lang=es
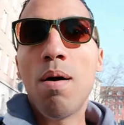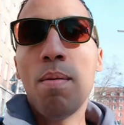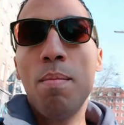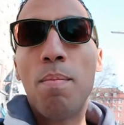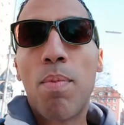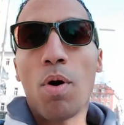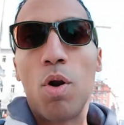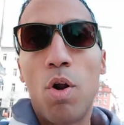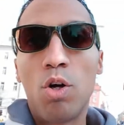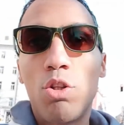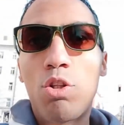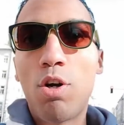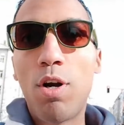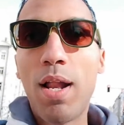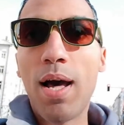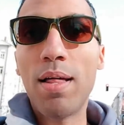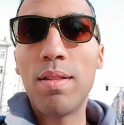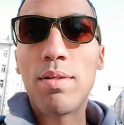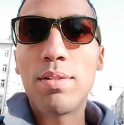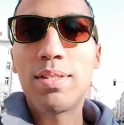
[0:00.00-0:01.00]
por otro
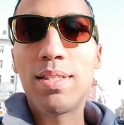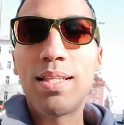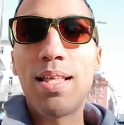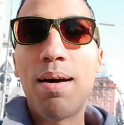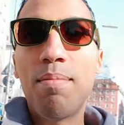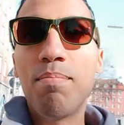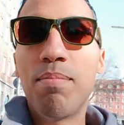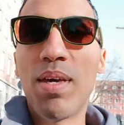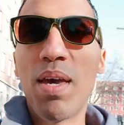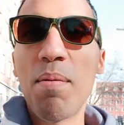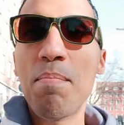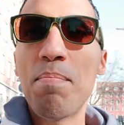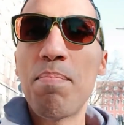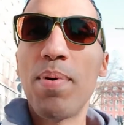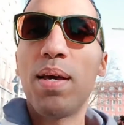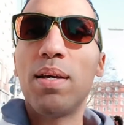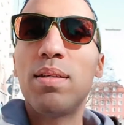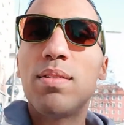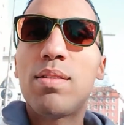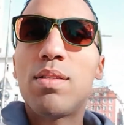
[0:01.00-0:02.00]
lado también
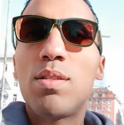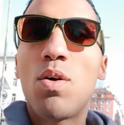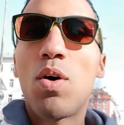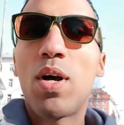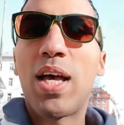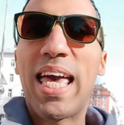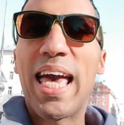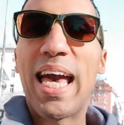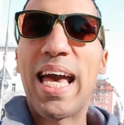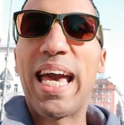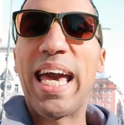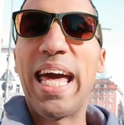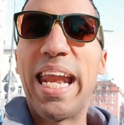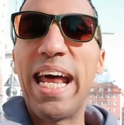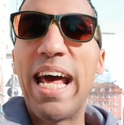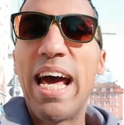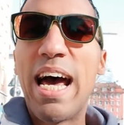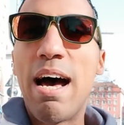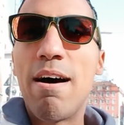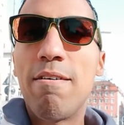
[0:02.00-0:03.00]
pienso que
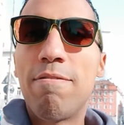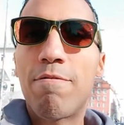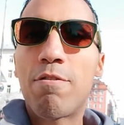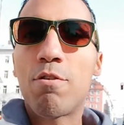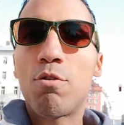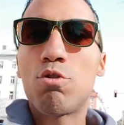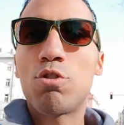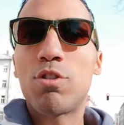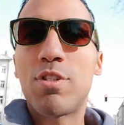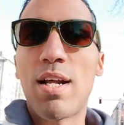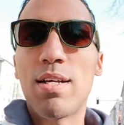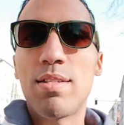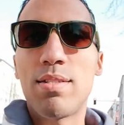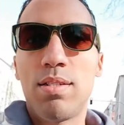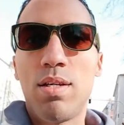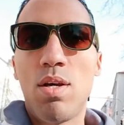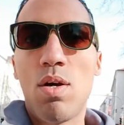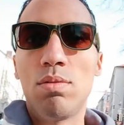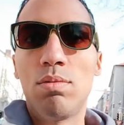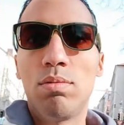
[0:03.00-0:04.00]
crea
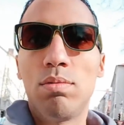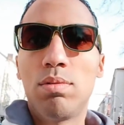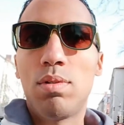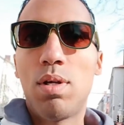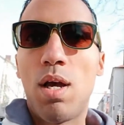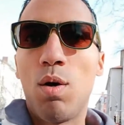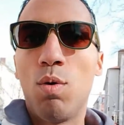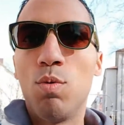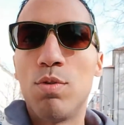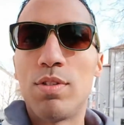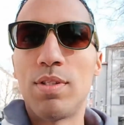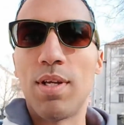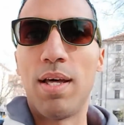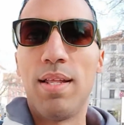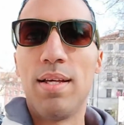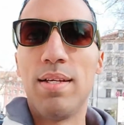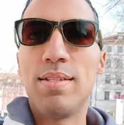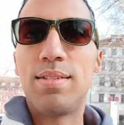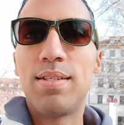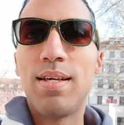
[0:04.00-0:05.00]
frustración en
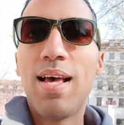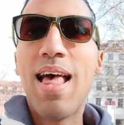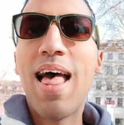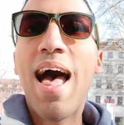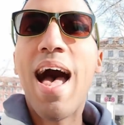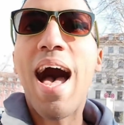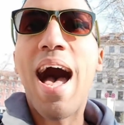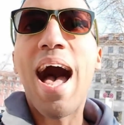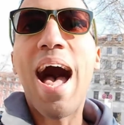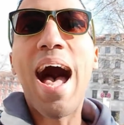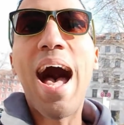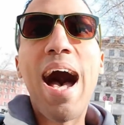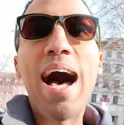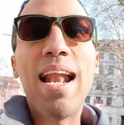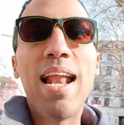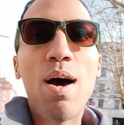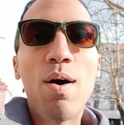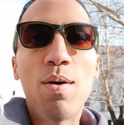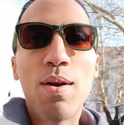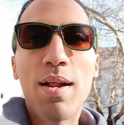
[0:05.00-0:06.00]
ustedes
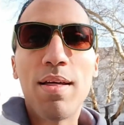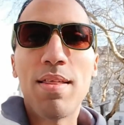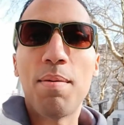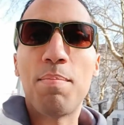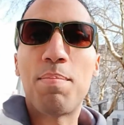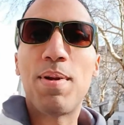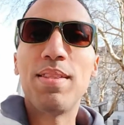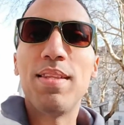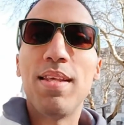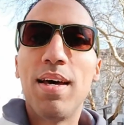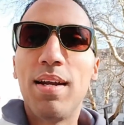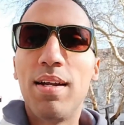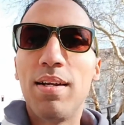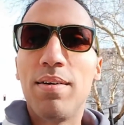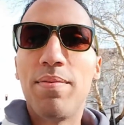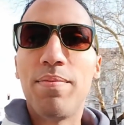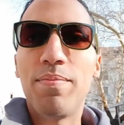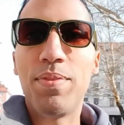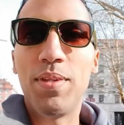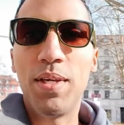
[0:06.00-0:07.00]
a la hora de aprender
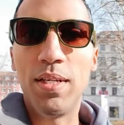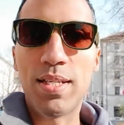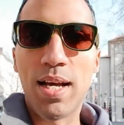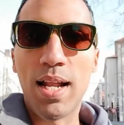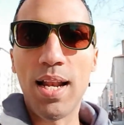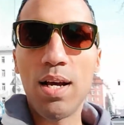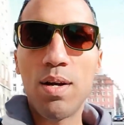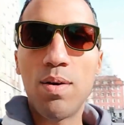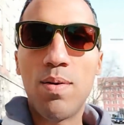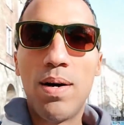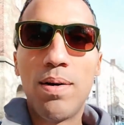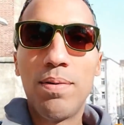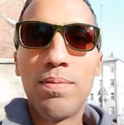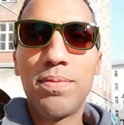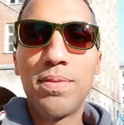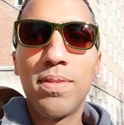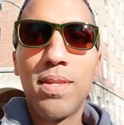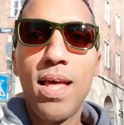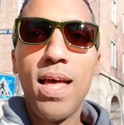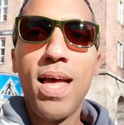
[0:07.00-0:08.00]
dicha lengua.
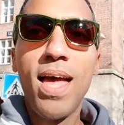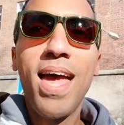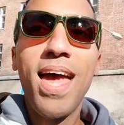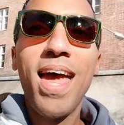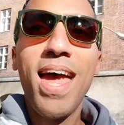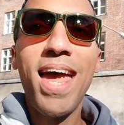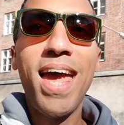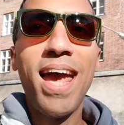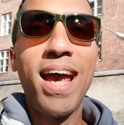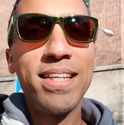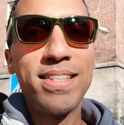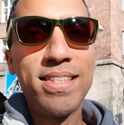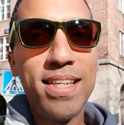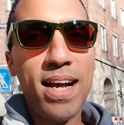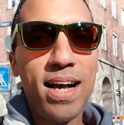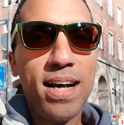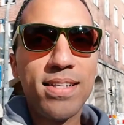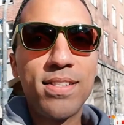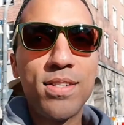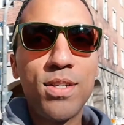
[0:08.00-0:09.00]
En este
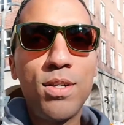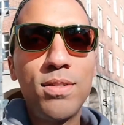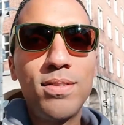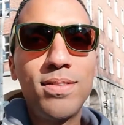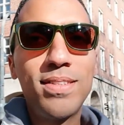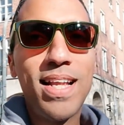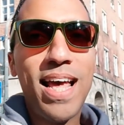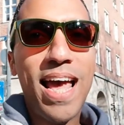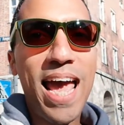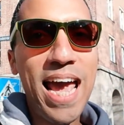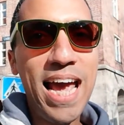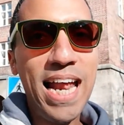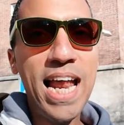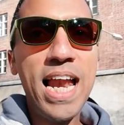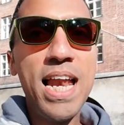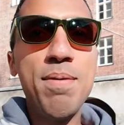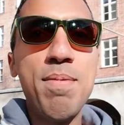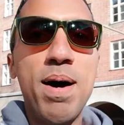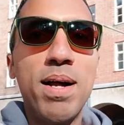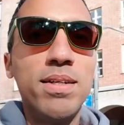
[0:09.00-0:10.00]
caso, el
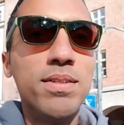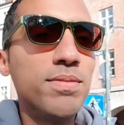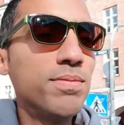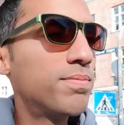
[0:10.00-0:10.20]
alemán.